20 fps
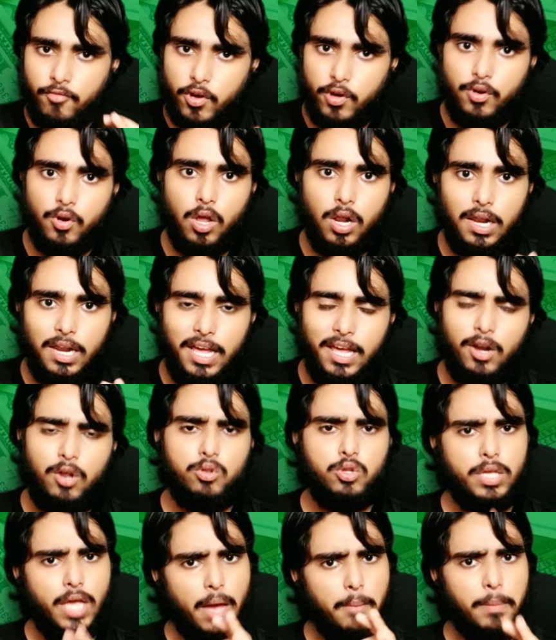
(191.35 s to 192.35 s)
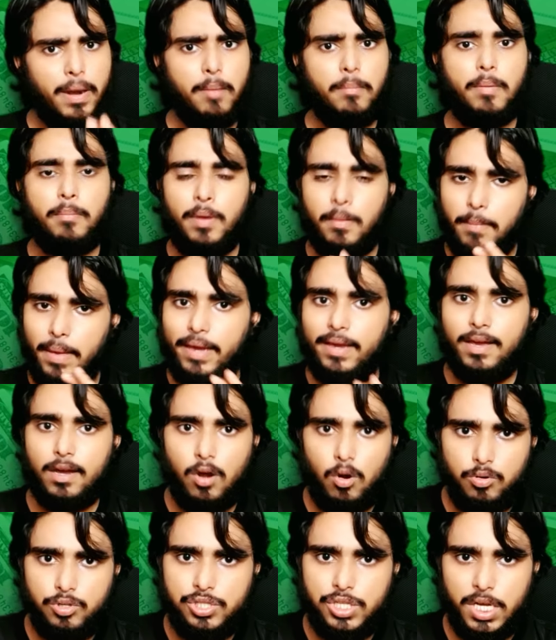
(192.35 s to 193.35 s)
विड्रॉल ले रहे हो तो यहाँ पर आप अपना बैंक
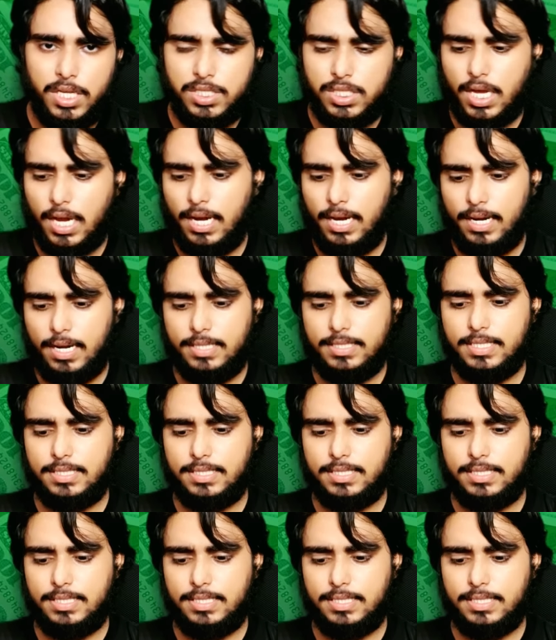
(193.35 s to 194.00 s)
अकाउंट चेंज कर लेना